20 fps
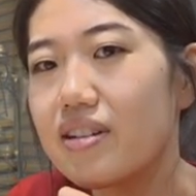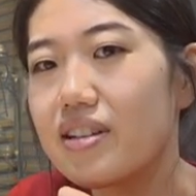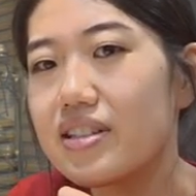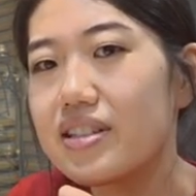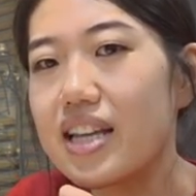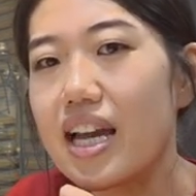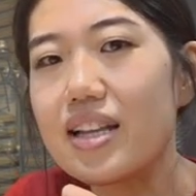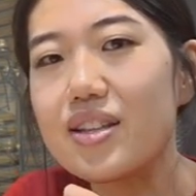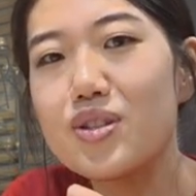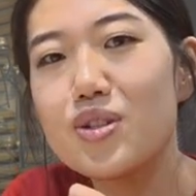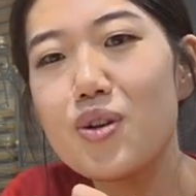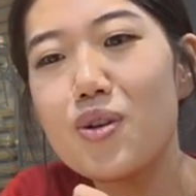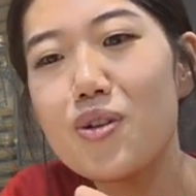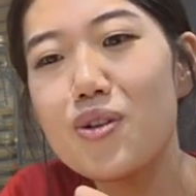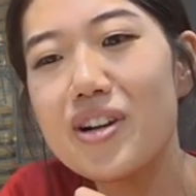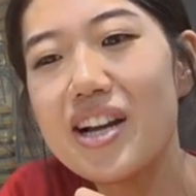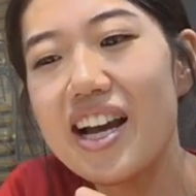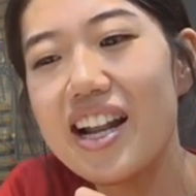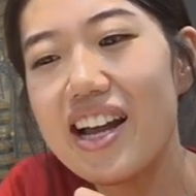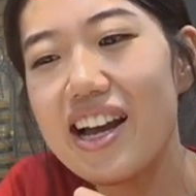社
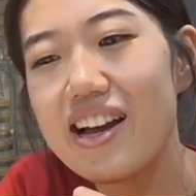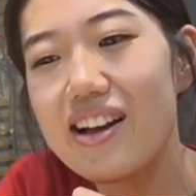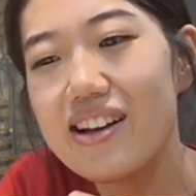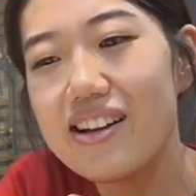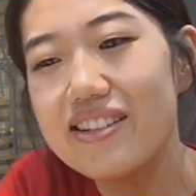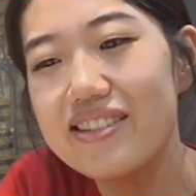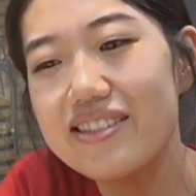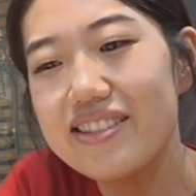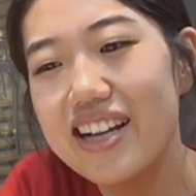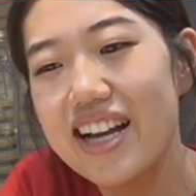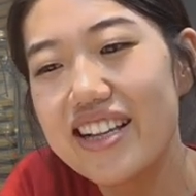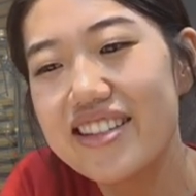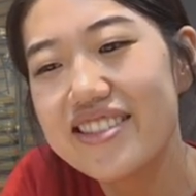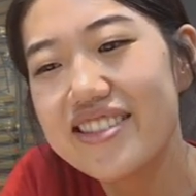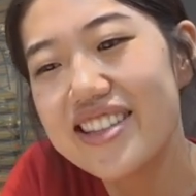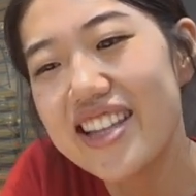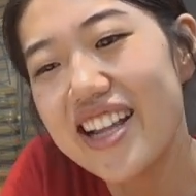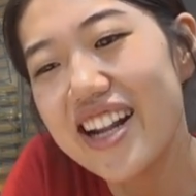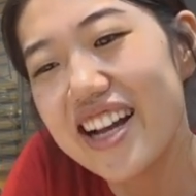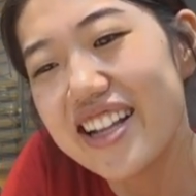長から
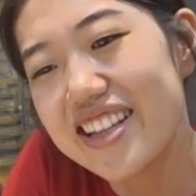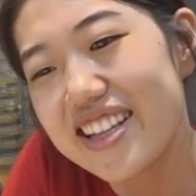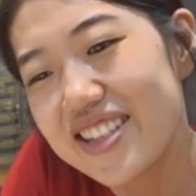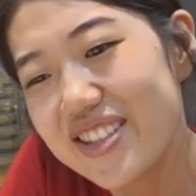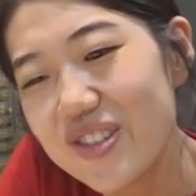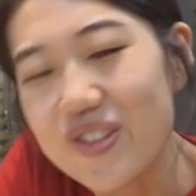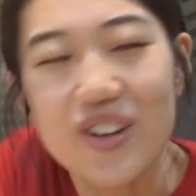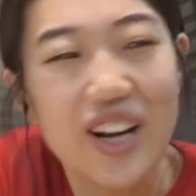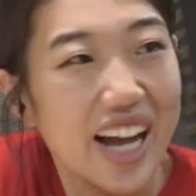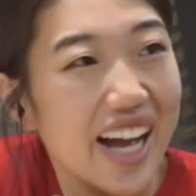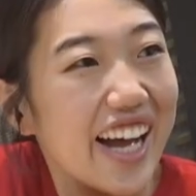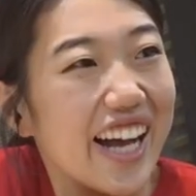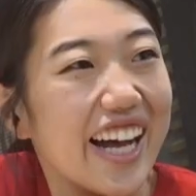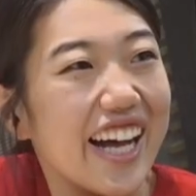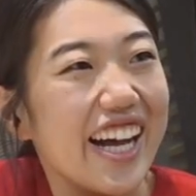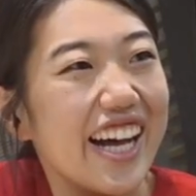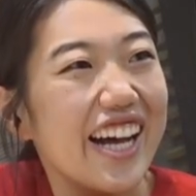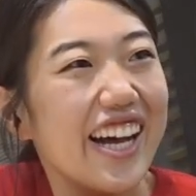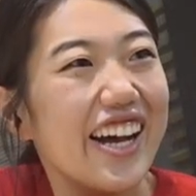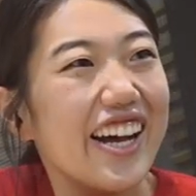カステラですとか
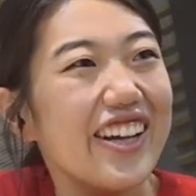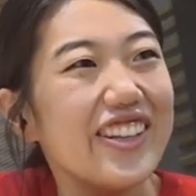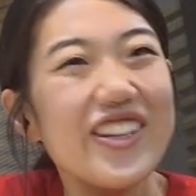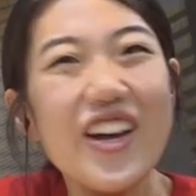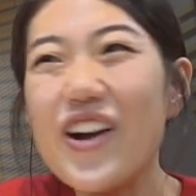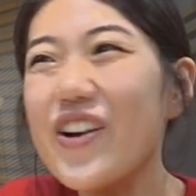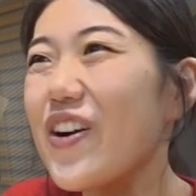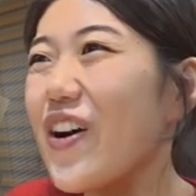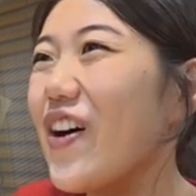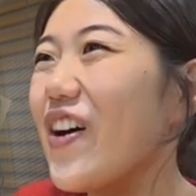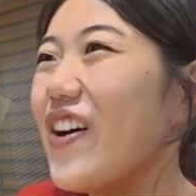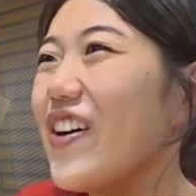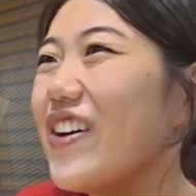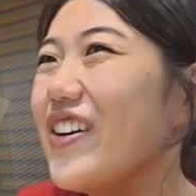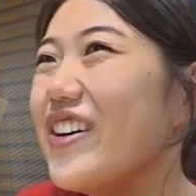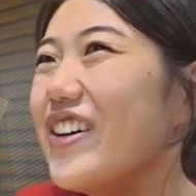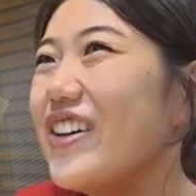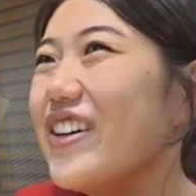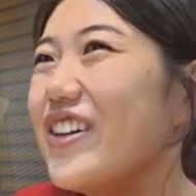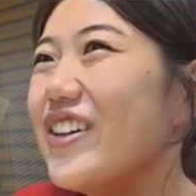なんか
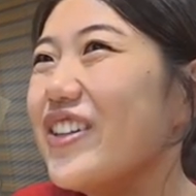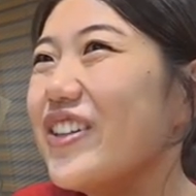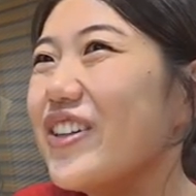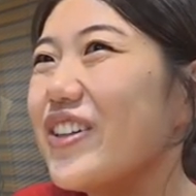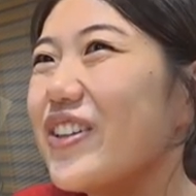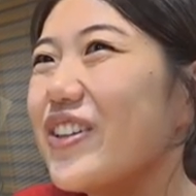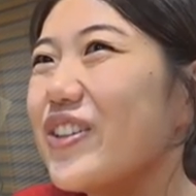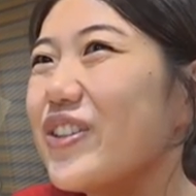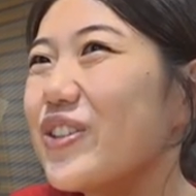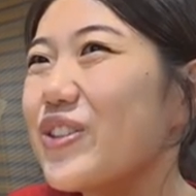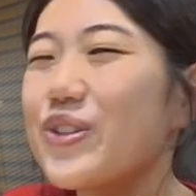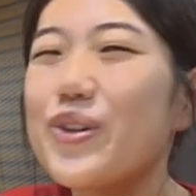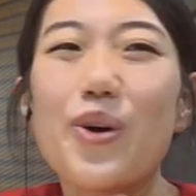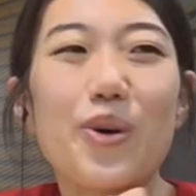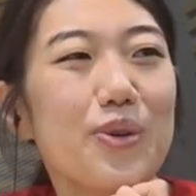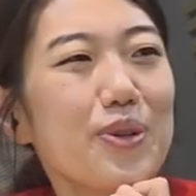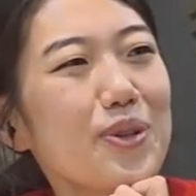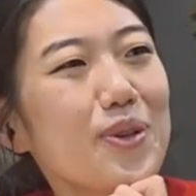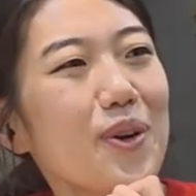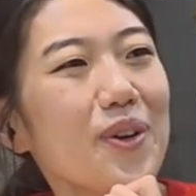すご
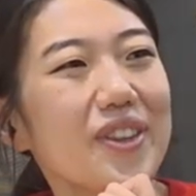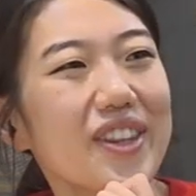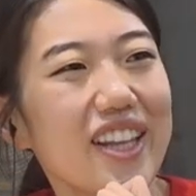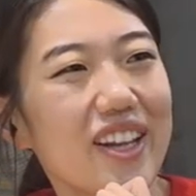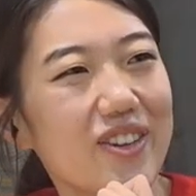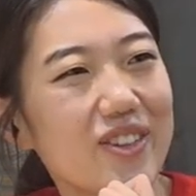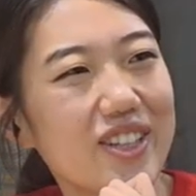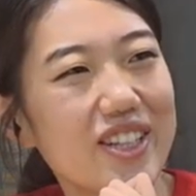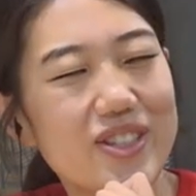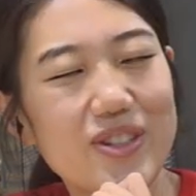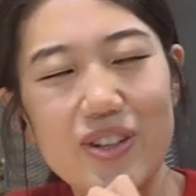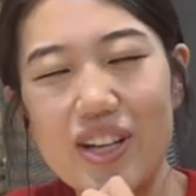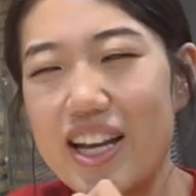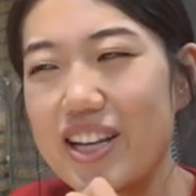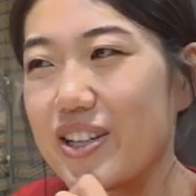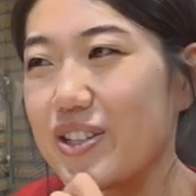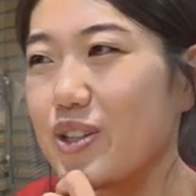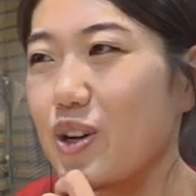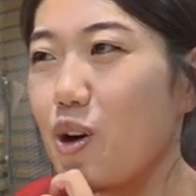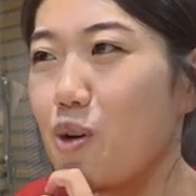い潤ってるんですよ
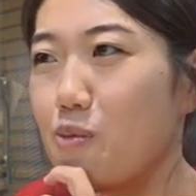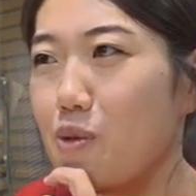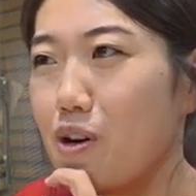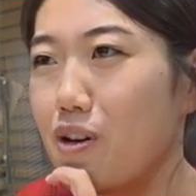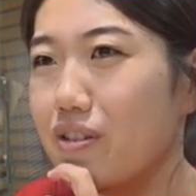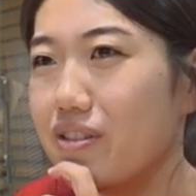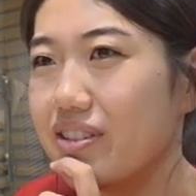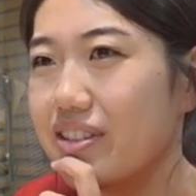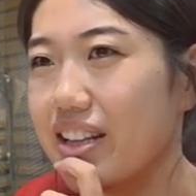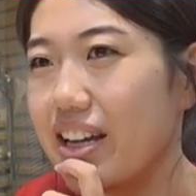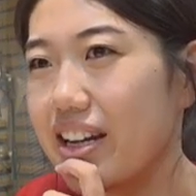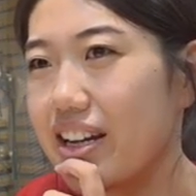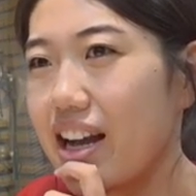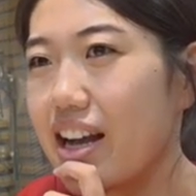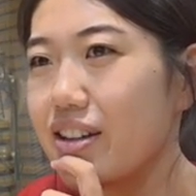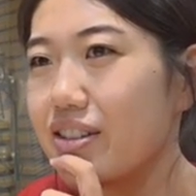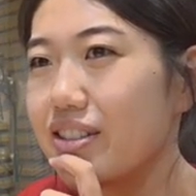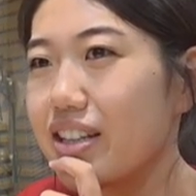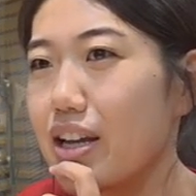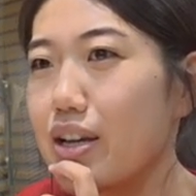劇場も。で
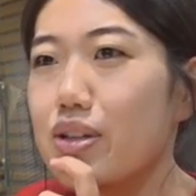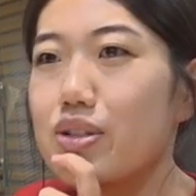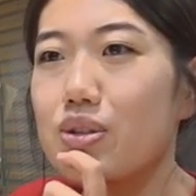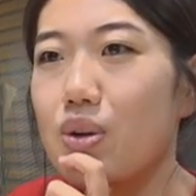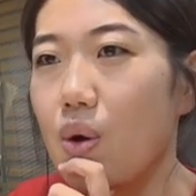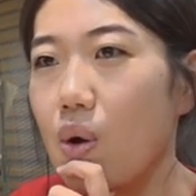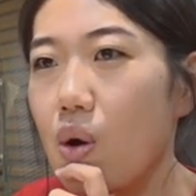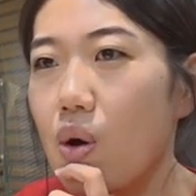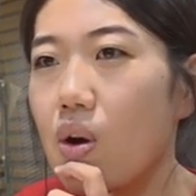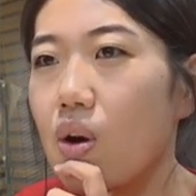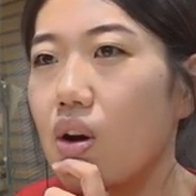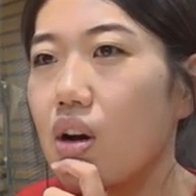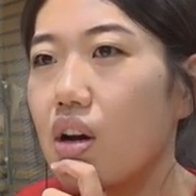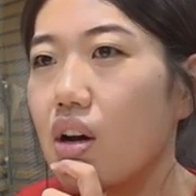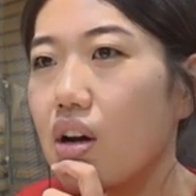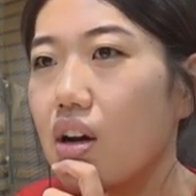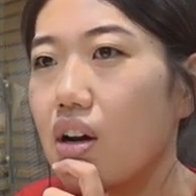各劇場